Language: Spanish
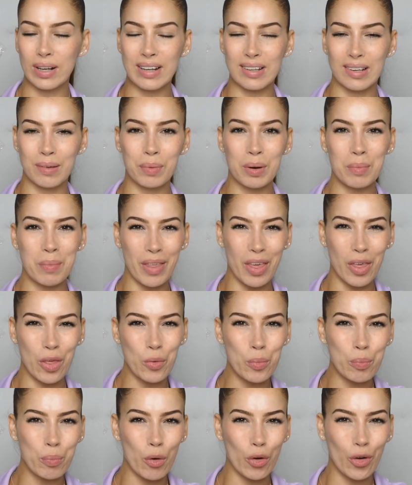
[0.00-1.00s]
y siempre me ha dado
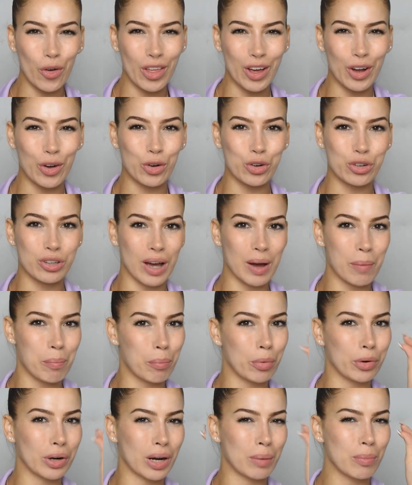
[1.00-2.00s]
un poco de cosa
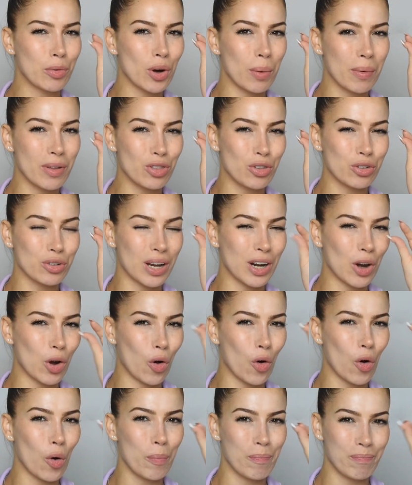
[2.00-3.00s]
ponerme una ventosa en el
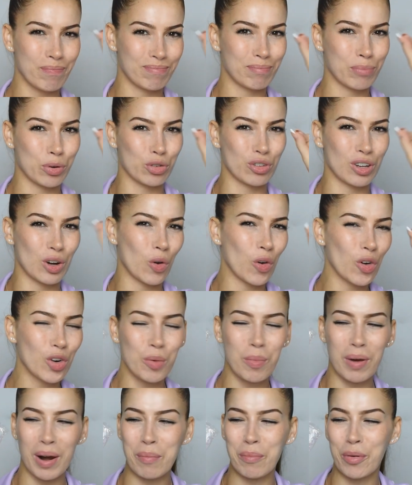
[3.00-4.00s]
ojo por si luego
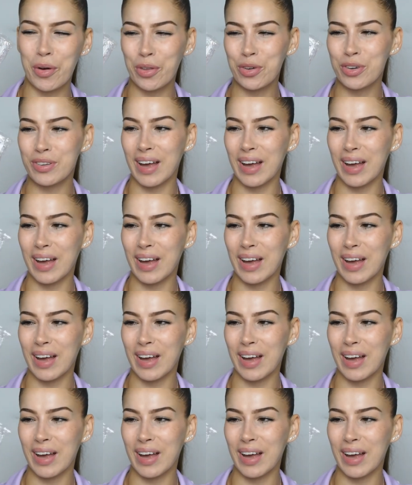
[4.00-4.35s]
no me la puedo